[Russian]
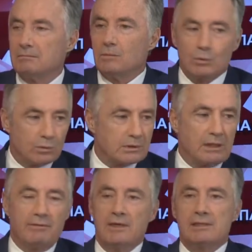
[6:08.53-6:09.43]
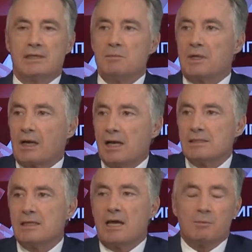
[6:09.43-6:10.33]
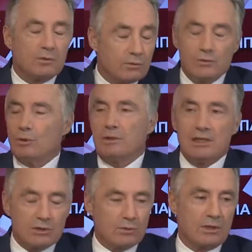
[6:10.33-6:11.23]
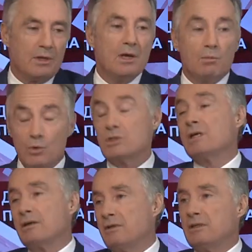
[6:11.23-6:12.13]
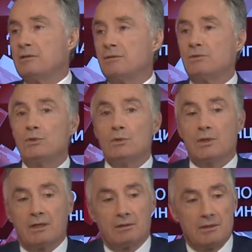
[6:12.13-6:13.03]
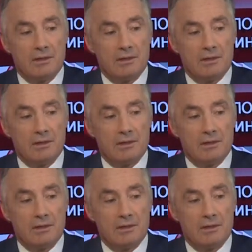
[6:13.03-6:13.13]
ну, советскими, Красной армией, Тут все, дальше уже можно говорить э, все, я,